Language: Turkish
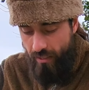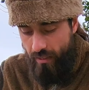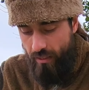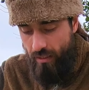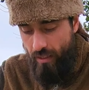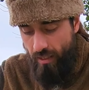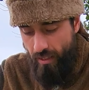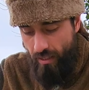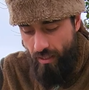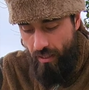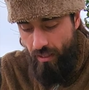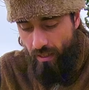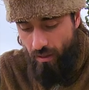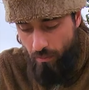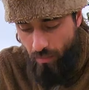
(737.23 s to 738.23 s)
kadar
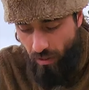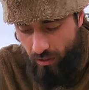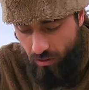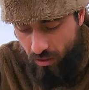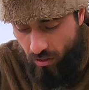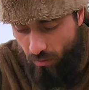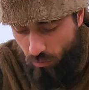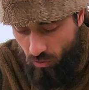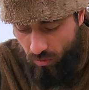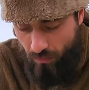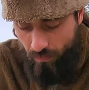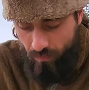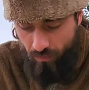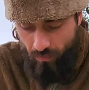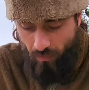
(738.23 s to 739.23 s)
açacağım bunu.
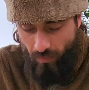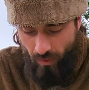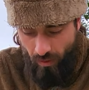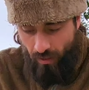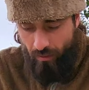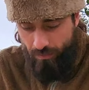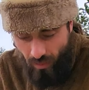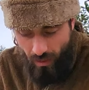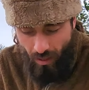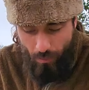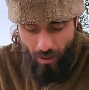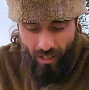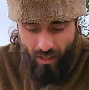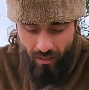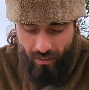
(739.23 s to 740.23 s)
Ya
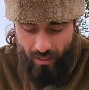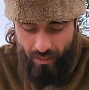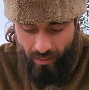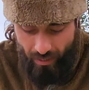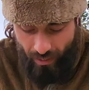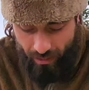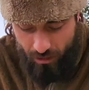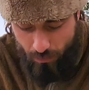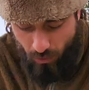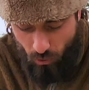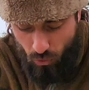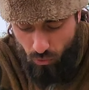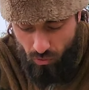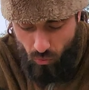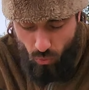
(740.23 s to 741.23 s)
makarna açma
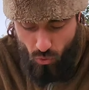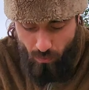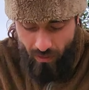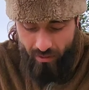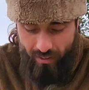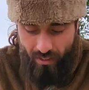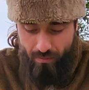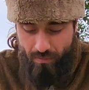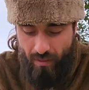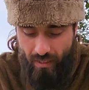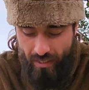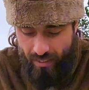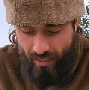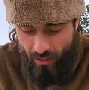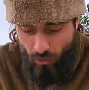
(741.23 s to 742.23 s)
konusunda uzman değilim.
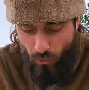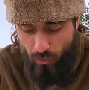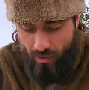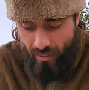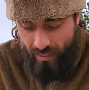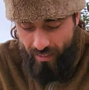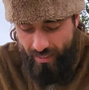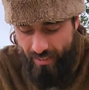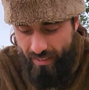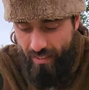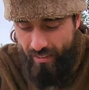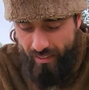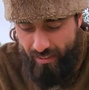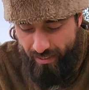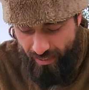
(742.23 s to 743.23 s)
O yüzden
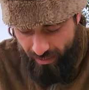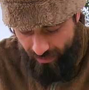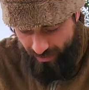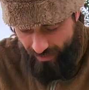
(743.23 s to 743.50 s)
şimdiden